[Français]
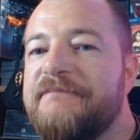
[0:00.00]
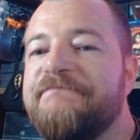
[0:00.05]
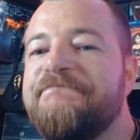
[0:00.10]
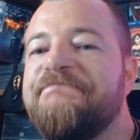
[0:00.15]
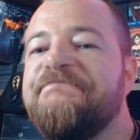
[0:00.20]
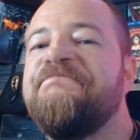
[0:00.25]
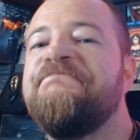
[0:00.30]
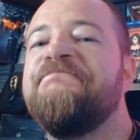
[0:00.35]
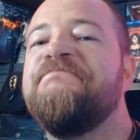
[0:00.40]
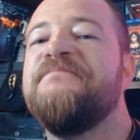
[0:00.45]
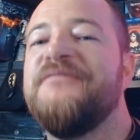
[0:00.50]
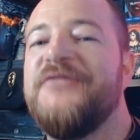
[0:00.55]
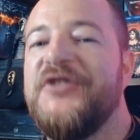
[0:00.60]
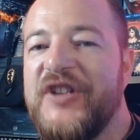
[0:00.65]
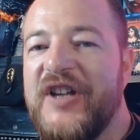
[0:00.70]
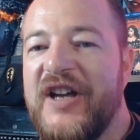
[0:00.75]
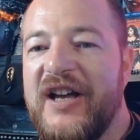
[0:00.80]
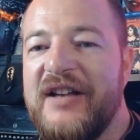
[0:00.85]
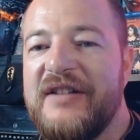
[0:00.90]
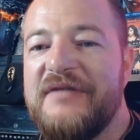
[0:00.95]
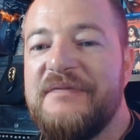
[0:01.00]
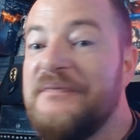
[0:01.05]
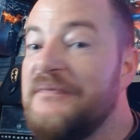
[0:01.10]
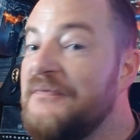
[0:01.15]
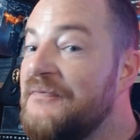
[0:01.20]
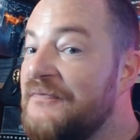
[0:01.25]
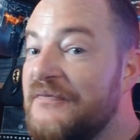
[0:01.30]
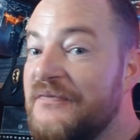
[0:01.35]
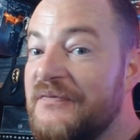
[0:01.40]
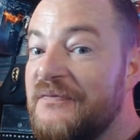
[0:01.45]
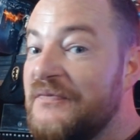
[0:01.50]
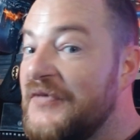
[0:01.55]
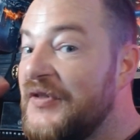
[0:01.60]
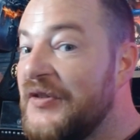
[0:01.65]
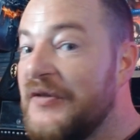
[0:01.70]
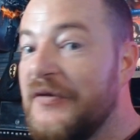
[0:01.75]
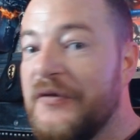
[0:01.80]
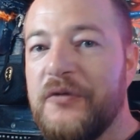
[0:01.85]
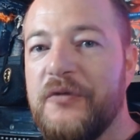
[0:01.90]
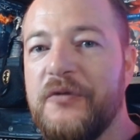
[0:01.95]
Hmm, ça,
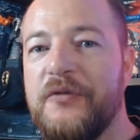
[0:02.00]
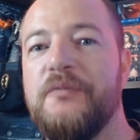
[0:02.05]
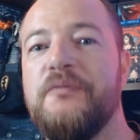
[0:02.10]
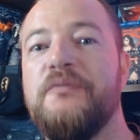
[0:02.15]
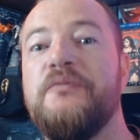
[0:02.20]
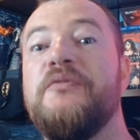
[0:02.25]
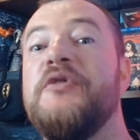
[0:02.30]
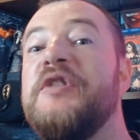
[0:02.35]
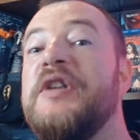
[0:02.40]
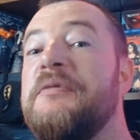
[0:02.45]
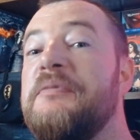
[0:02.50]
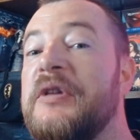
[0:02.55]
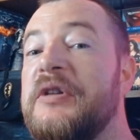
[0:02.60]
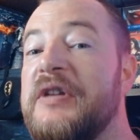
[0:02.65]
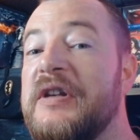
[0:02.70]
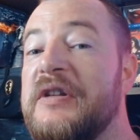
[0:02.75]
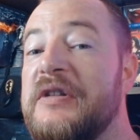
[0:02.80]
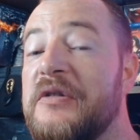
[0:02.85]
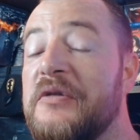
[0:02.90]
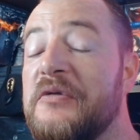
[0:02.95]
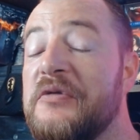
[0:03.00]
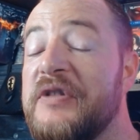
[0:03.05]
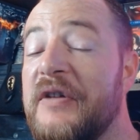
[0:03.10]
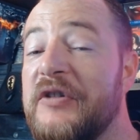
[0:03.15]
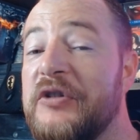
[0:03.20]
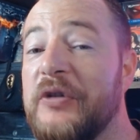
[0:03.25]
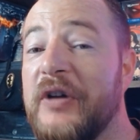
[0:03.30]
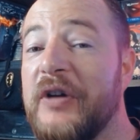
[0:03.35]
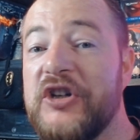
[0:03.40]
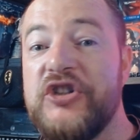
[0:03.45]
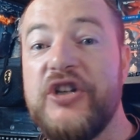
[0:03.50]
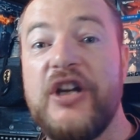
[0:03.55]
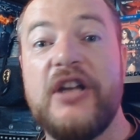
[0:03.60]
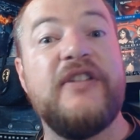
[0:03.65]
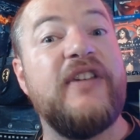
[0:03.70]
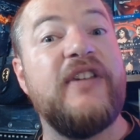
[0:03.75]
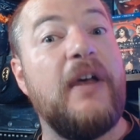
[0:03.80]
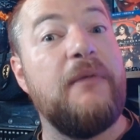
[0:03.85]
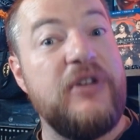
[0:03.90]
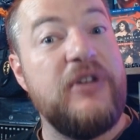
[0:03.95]
vous êtes peut-être, vous savez sur la chaîne,
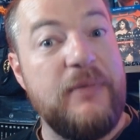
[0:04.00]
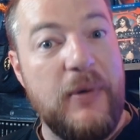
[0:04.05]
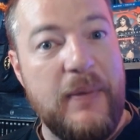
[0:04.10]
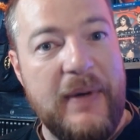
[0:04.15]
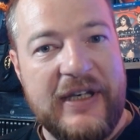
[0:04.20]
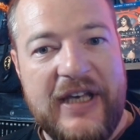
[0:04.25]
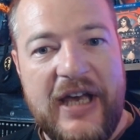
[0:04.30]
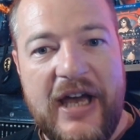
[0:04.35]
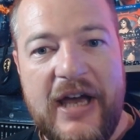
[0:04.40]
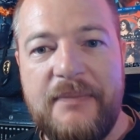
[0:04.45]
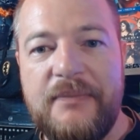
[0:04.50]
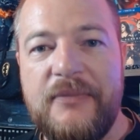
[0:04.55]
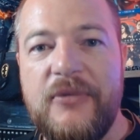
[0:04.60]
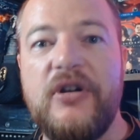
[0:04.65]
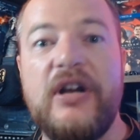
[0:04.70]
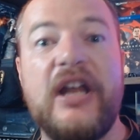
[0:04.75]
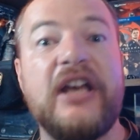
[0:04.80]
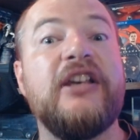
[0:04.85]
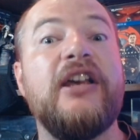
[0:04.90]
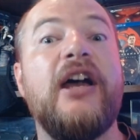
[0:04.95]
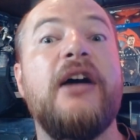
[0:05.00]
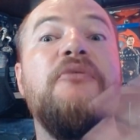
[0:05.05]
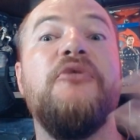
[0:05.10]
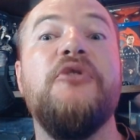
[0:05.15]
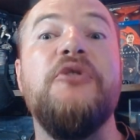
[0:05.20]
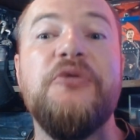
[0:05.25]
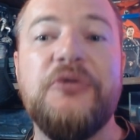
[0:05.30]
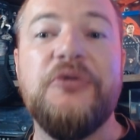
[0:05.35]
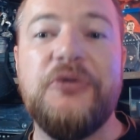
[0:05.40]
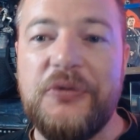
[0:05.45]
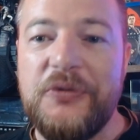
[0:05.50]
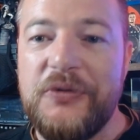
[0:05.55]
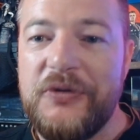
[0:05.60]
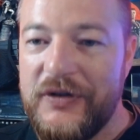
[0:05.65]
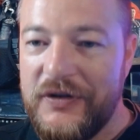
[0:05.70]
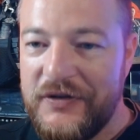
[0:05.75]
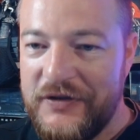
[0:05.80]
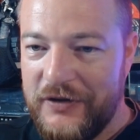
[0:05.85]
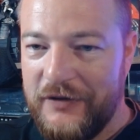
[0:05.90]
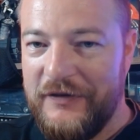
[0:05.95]
c'est un petit peu ma cam, la cam de nous
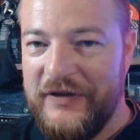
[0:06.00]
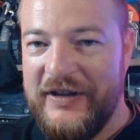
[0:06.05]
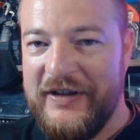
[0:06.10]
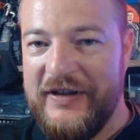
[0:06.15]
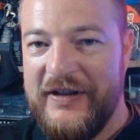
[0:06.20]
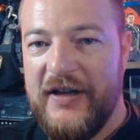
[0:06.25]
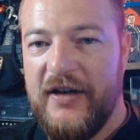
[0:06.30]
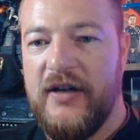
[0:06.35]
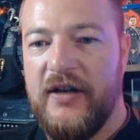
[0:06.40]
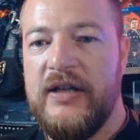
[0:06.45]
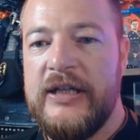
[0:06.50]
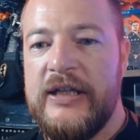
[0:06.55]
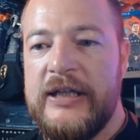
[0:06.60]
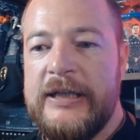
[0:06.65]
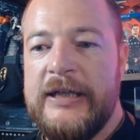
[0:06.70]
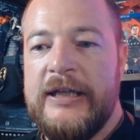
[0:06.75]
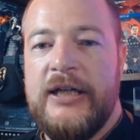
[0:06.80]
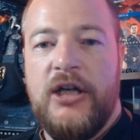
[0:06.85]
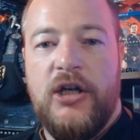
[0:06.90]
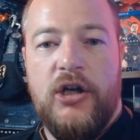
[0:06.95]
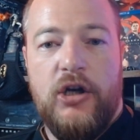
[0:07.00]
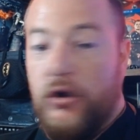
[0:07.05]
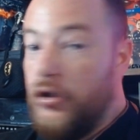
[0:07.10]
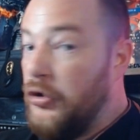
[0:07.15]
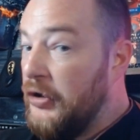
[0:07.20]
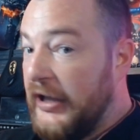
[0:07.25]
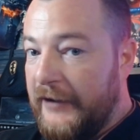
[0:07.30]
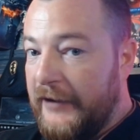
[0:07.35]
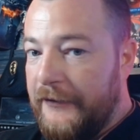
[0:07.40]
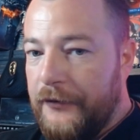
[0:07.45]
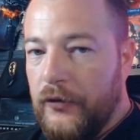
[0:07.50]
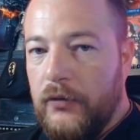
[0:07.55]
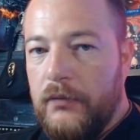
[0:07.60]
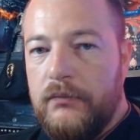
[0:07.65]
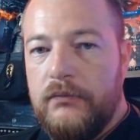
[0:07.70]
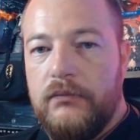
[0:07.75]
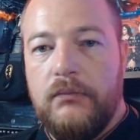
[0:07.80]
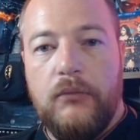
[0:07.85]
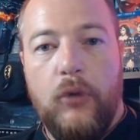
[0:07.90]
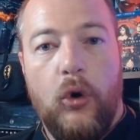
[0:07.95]
tous, hein, j'ai envie de dire. Le Griffon,
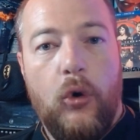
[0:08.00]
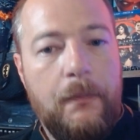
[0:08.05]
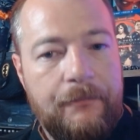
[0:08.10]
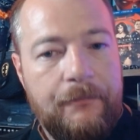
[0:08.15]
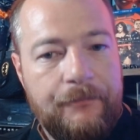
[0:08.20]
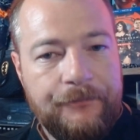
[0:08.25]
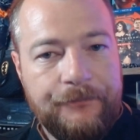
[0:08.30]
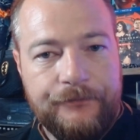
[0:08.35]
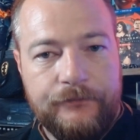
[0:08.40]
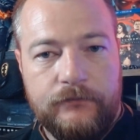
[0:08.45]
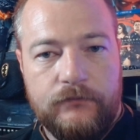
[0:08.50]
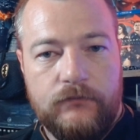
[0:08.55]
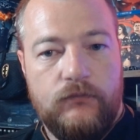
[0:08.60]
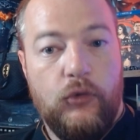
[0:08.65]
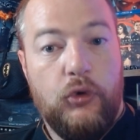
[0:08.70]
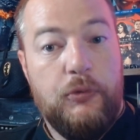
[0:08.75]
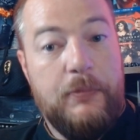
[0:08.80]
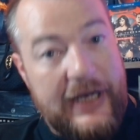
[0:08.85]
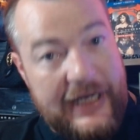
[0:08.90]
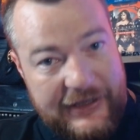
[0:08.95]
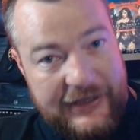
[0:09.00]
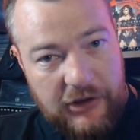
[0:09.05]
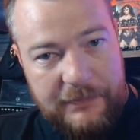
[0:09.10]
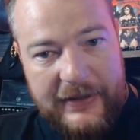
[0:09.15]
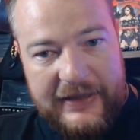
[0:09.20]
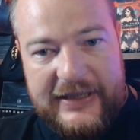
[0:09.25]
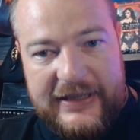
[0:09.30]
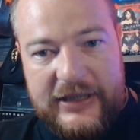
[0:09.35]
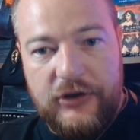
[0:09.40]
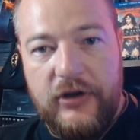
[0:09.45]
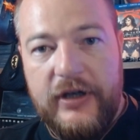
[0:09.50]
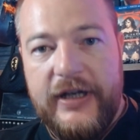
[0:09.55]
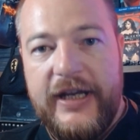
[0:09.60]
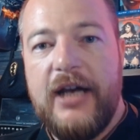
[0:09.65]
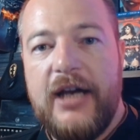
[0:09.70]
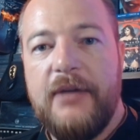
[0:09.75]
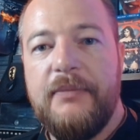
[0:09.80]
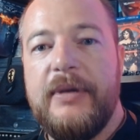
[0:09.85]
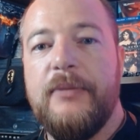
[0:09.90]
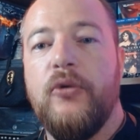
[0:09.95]
bon. Donc pas d'attente
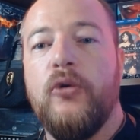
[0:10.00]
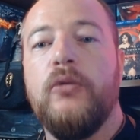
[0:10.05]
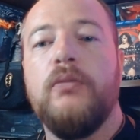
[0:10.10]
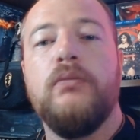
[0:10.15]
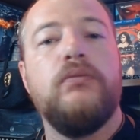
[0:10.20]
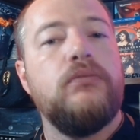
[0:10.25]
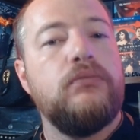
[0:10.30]
particulière, mais bon.